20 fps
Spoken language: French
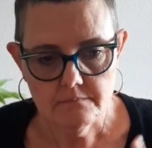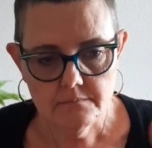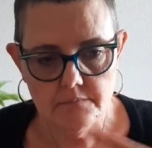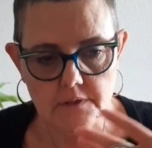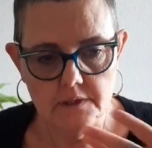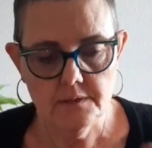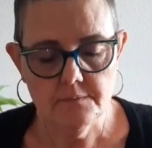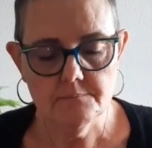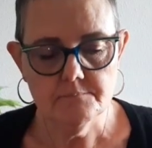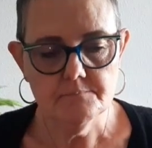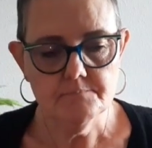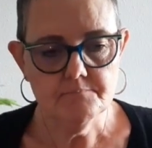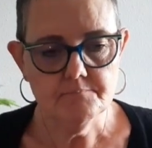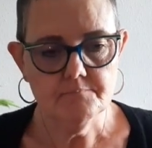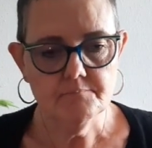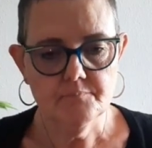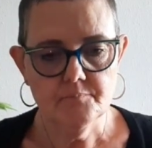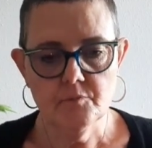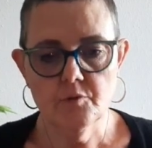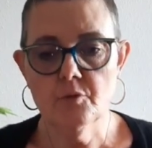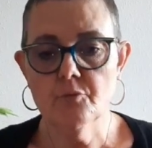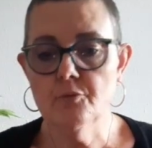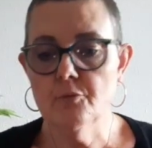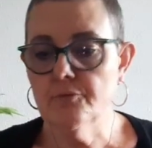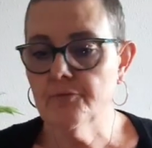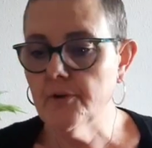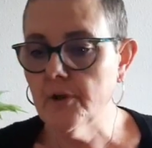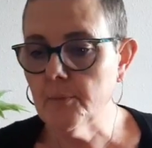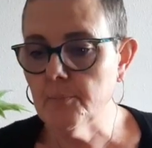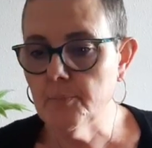ouais. De vous
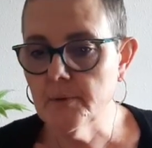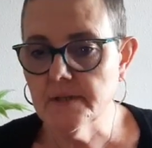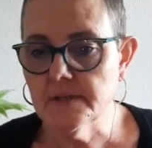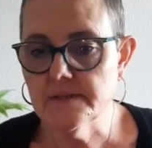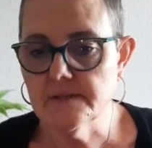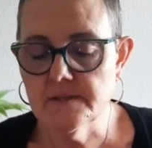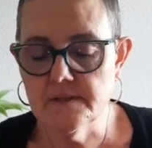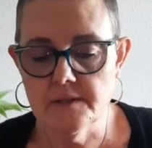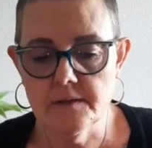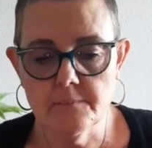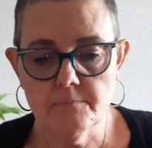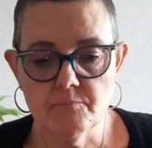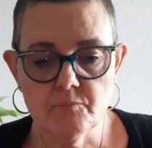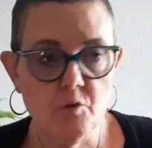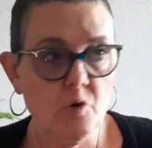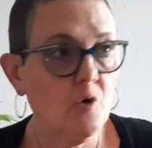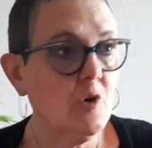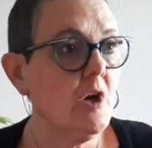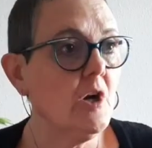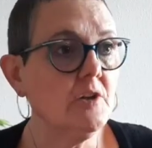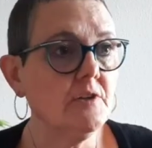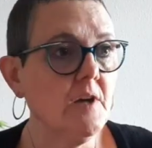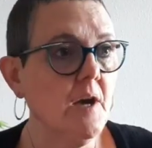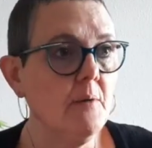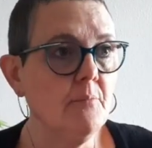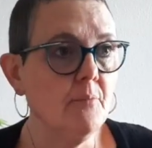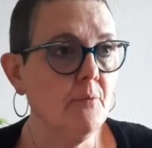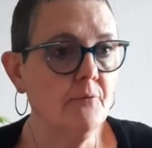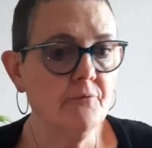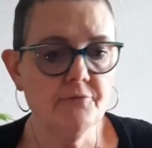faire plaisir, de regarder
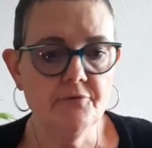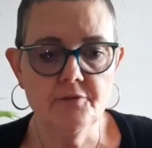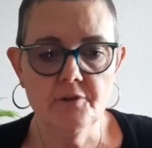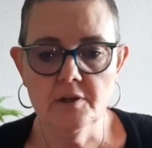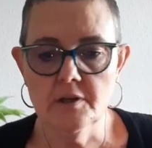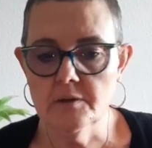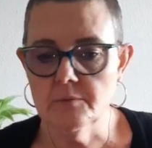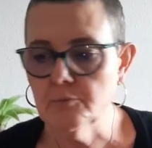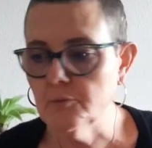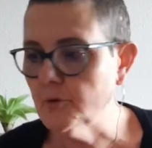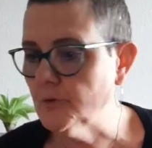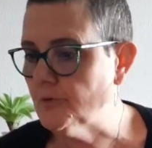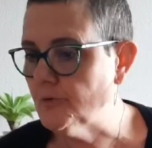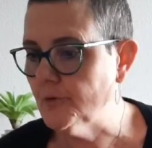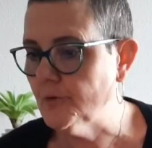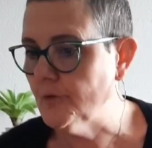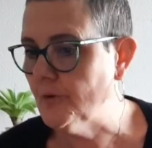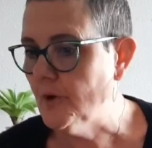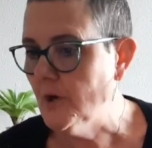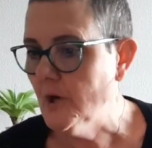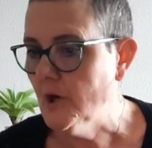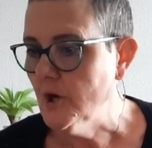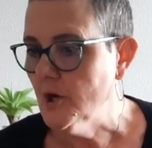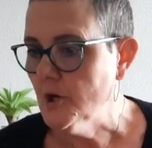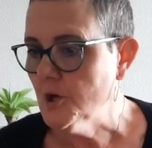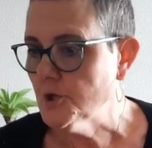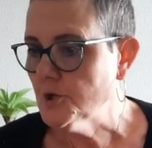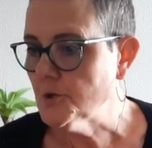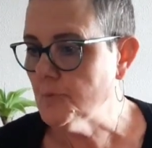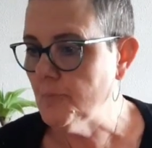un bon film, de,
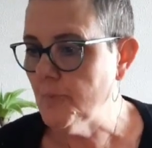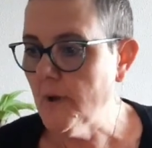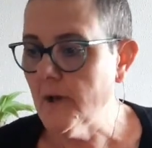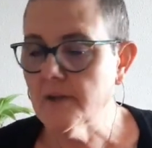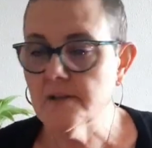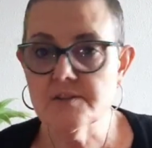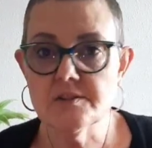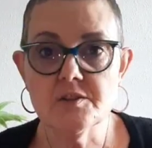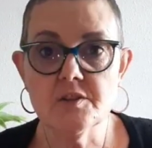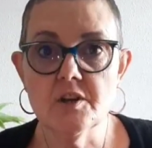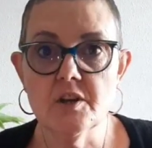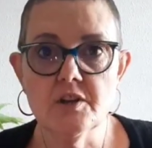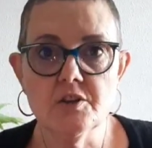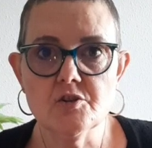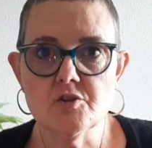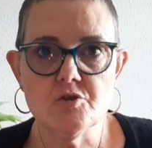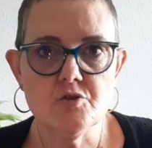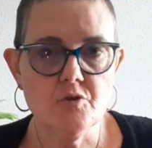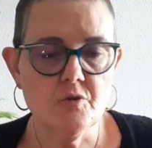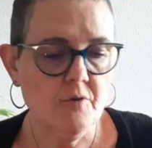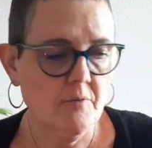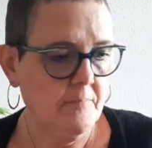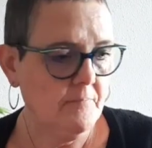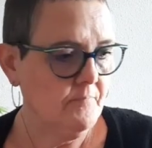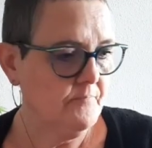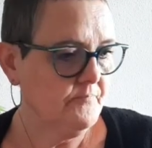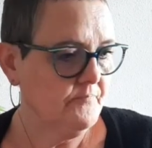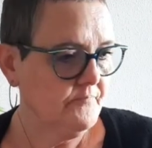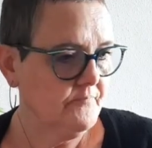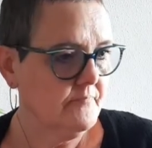je sais pas, un sketch,
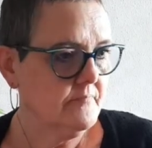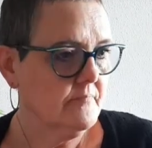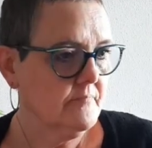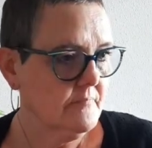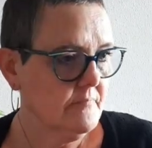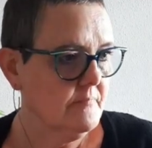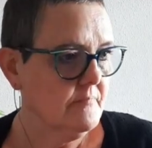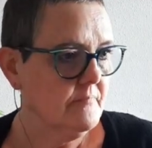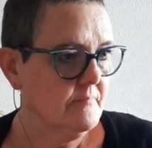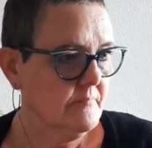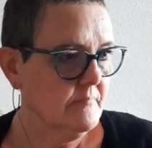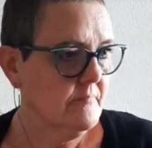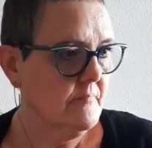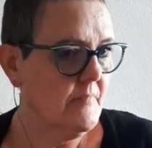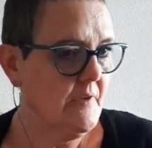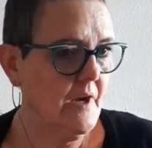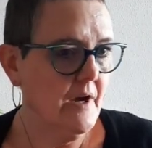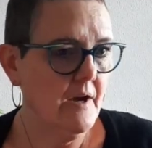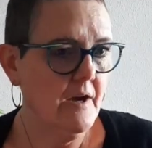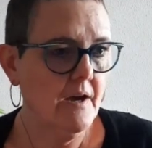euh,